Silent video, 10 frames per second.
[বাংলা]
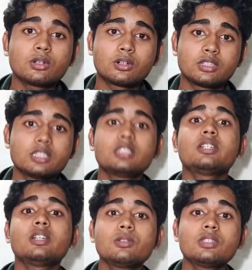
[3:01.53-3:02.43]
বড় কারণ আছে
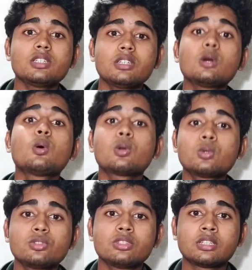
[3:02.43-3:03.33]
সেটা হচ্ছে গিয়ে
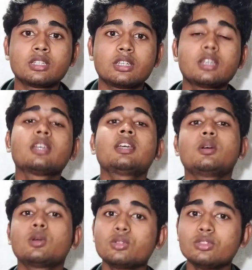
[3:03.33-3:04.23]
অটো সিঙ্কিং
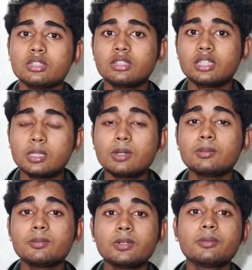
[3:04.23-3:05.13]
হ্যাঁ অটো সিঙ্কিং
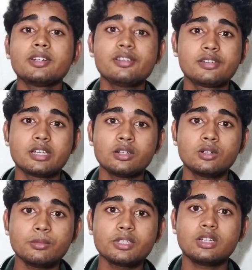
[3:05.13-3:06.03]
কীভাবে আপনার ব্যাটারি ড্রেন
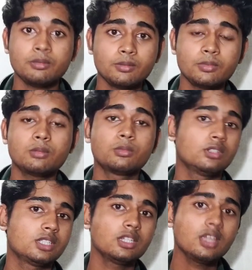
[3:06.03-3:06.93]
করবে সেটা আমি আপনাদের
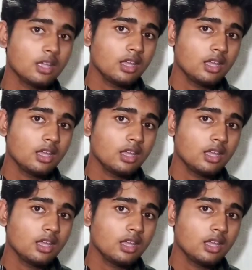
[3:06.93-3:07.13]
বলছি